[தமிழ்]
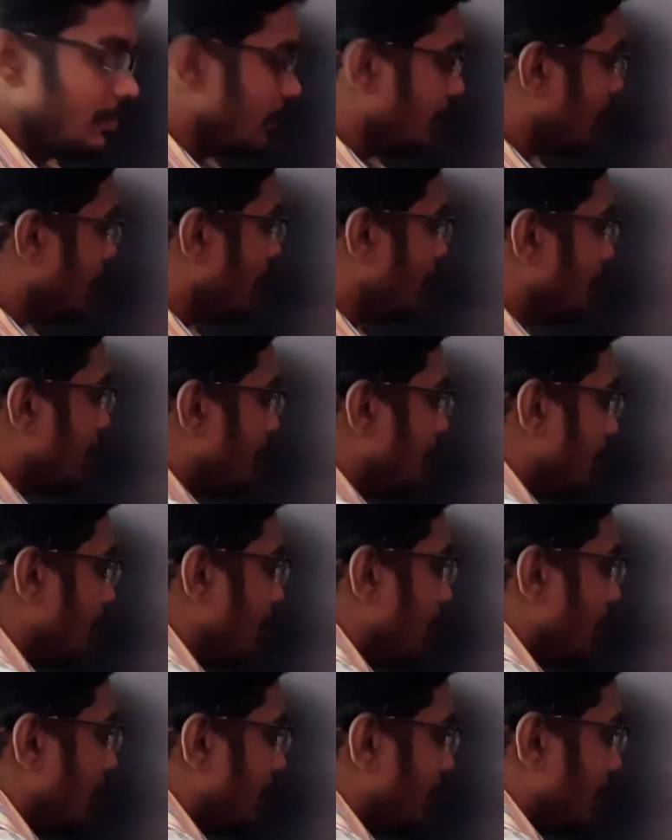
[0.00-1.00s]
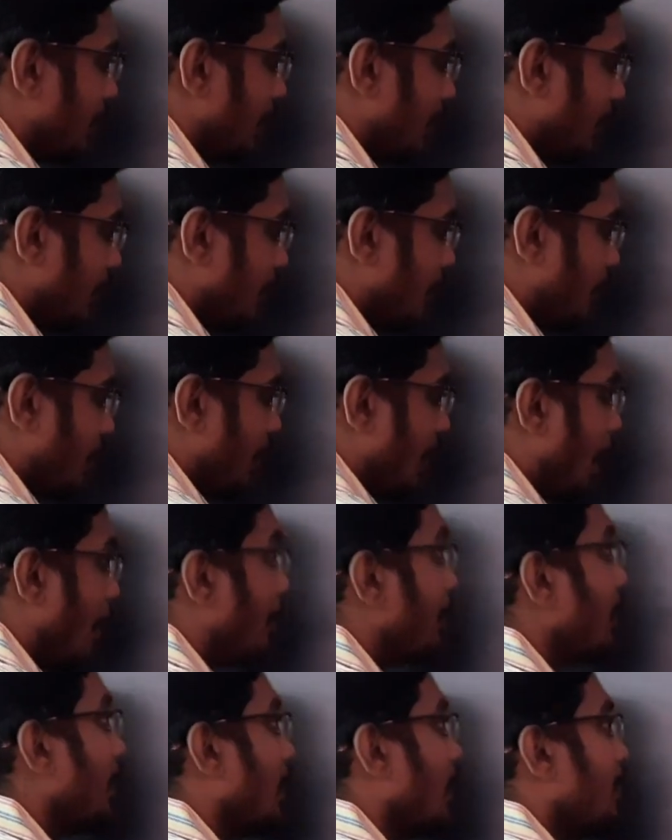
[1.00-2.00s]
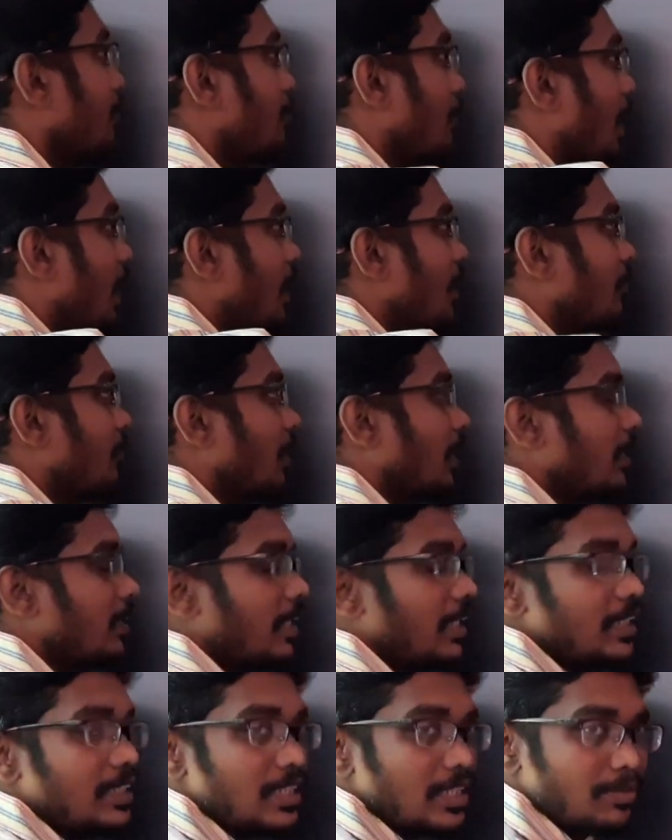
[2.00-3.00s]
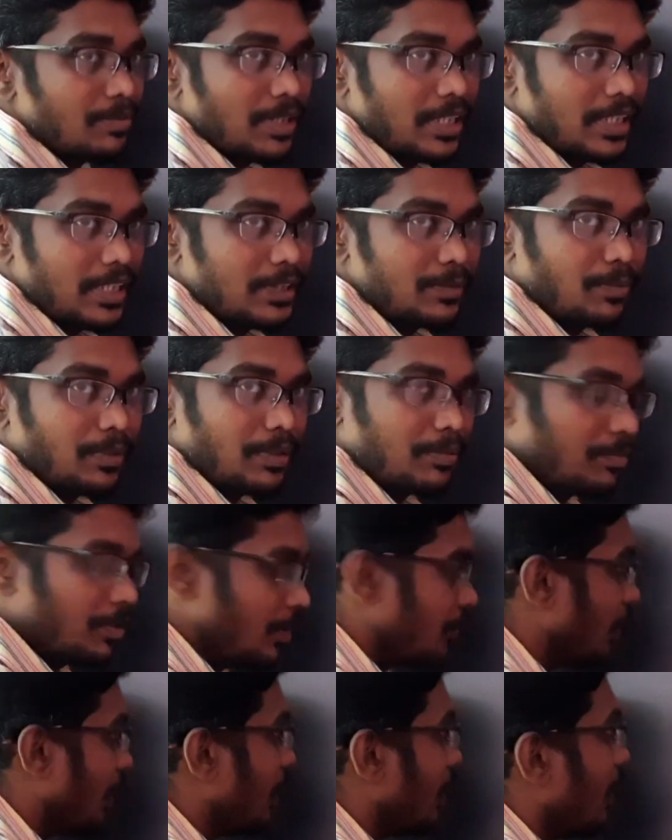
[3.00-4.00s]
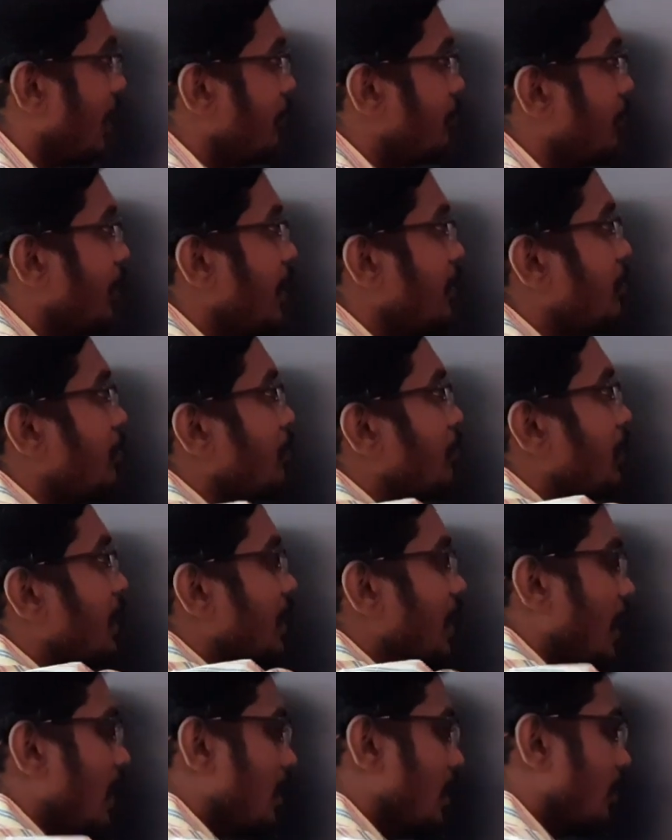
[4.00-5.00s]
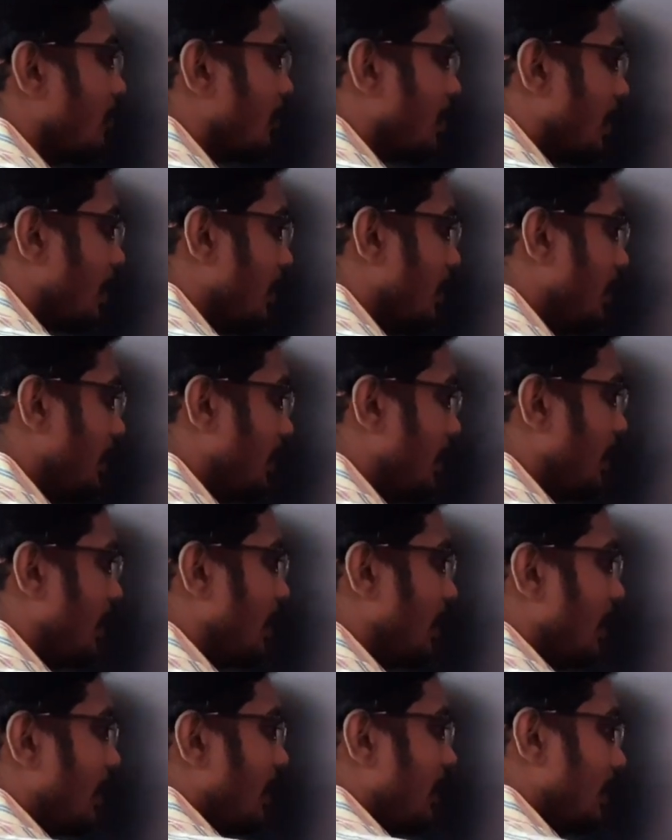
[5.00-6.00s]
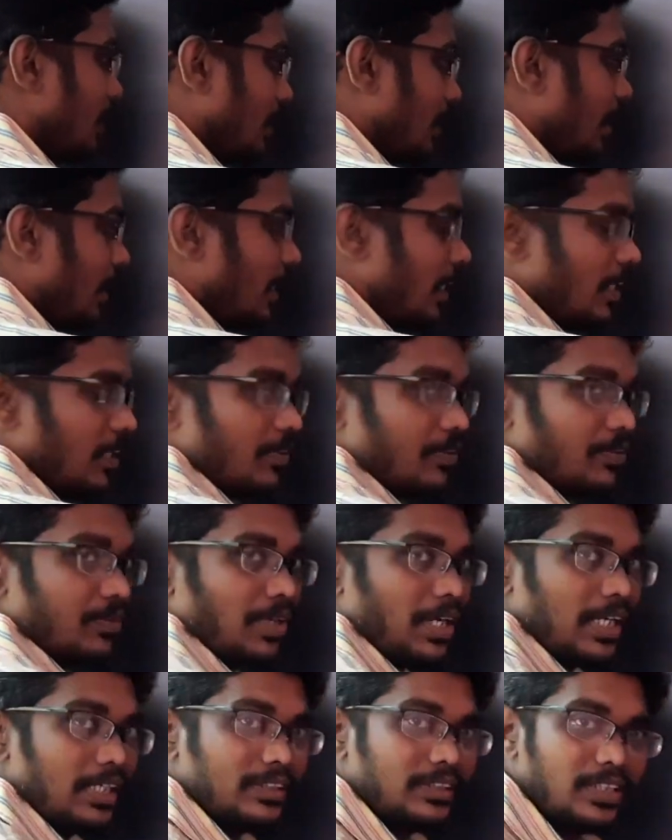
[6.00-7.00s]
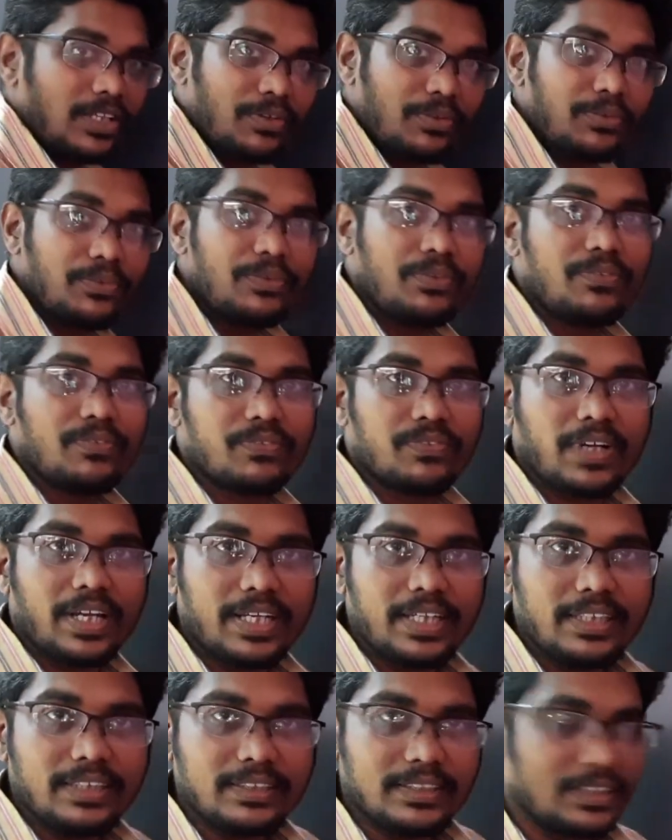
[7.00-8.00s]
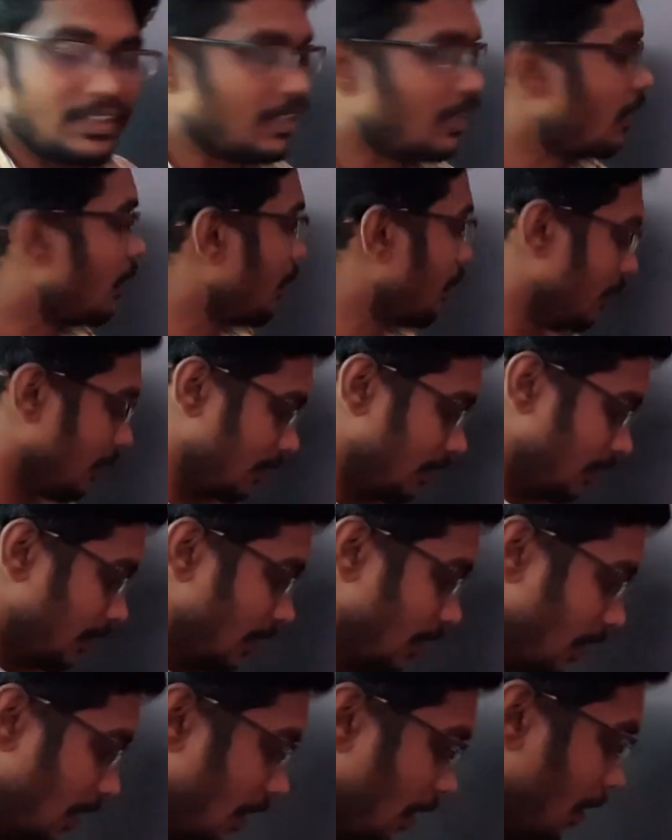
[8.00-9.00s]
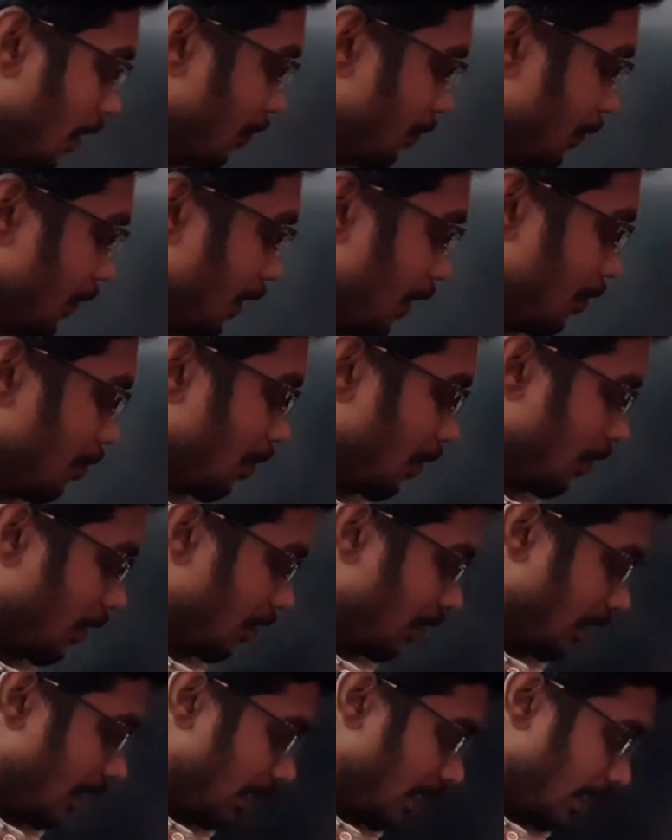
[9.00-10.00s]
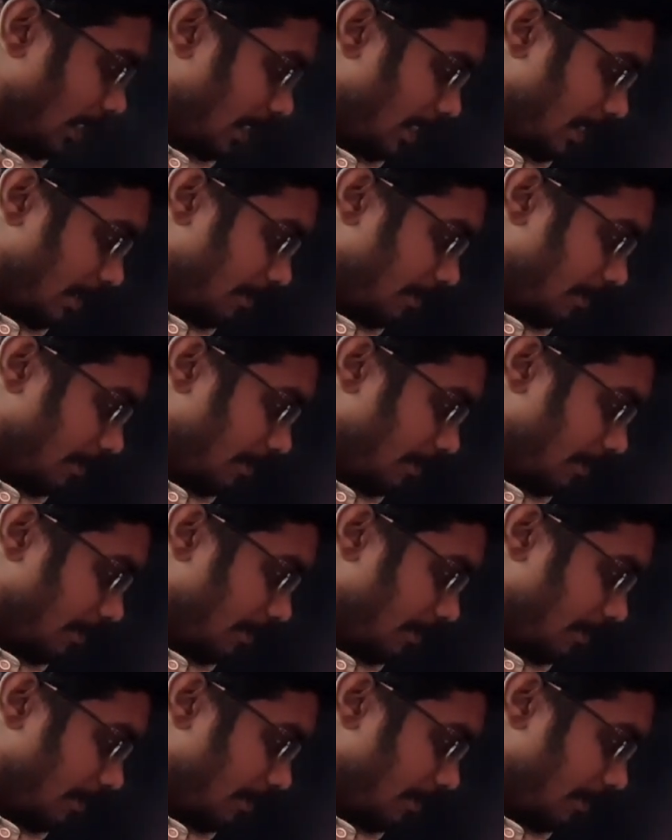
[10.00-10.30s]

இதுதான் மினிமம் வெலாசிட்டி அப்போ தான் அது மேலே அது ரீச் ரீச் பண்ண முடியும் அதனால் மினிமம்னு இதை எடுக்கக்கூடாது இதை தான் எடுக்கணும் ஆன்சர் ரூட் ஃபைவ் ஜிஆர் ஆப்ஷனை பொறுத்தவரையில்